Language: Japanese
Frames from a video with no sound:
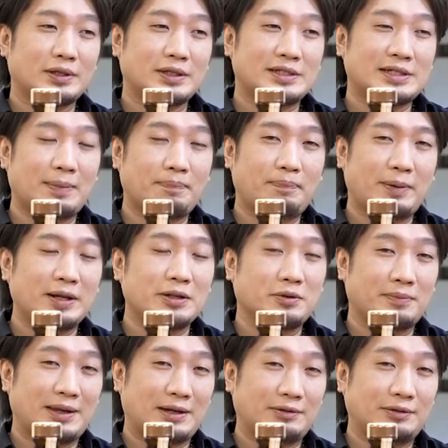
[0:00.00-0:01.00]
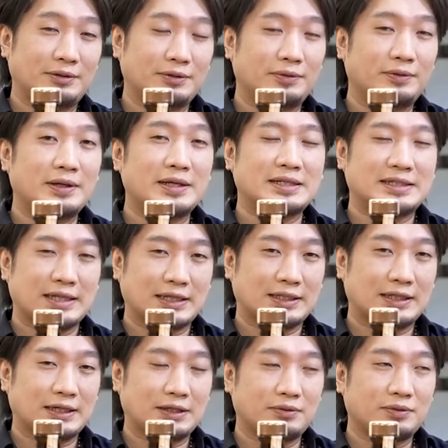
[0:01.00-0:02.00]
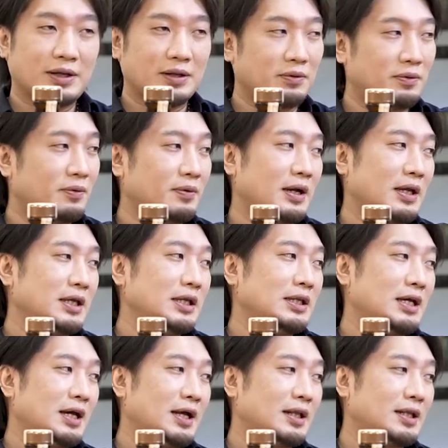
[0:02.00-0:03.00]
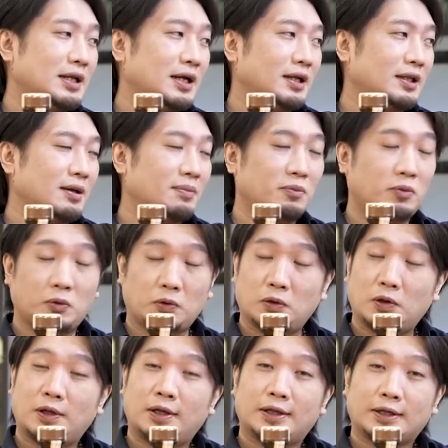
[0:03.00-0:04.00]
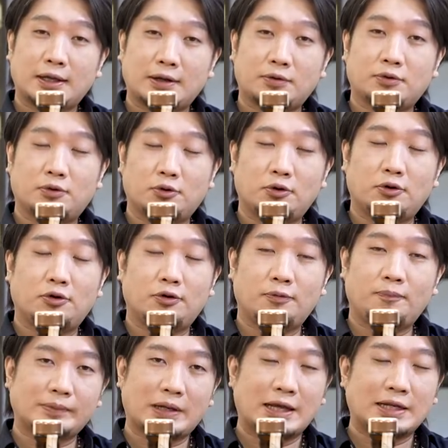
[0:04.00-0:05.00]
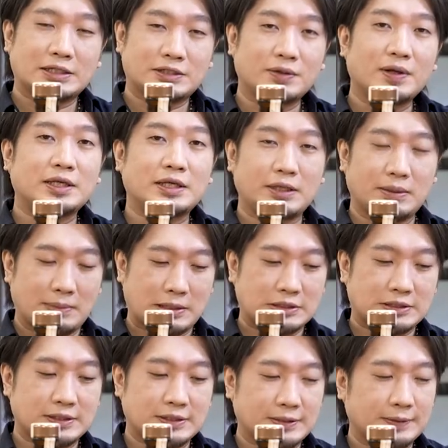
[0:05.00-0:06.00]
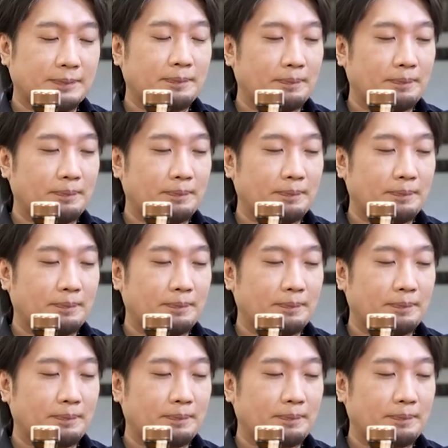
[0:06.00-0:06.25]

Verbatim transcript: さっぱり飲めるノンエイジだったりとかの方がいいなーって方も結構話は聞きます。